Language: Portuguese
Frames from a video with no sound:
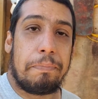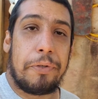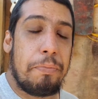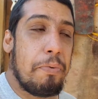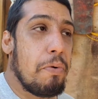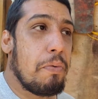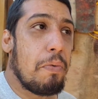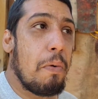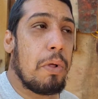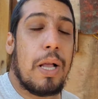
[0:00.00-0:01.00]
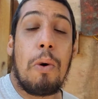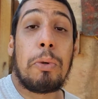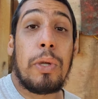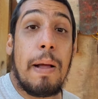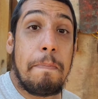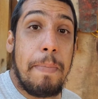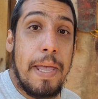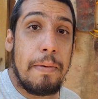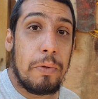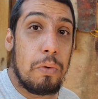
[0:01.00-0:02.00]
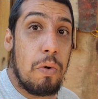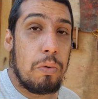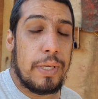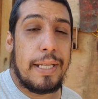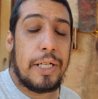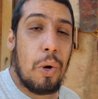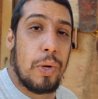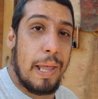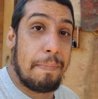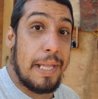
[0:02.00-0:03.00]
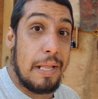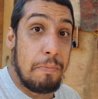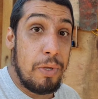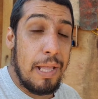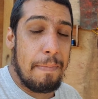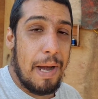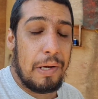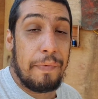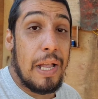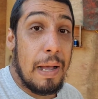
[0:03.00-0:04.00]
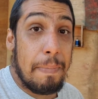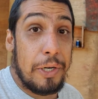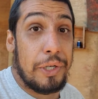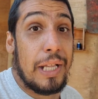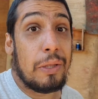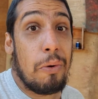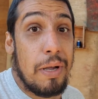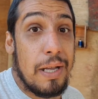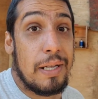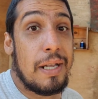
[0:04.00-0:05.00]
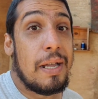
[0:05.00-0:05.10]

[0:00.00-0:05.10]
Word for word: tipo, vamos colocar um motor AP do Gol, você deixar o gap dele muito aberto, fica a partida longa,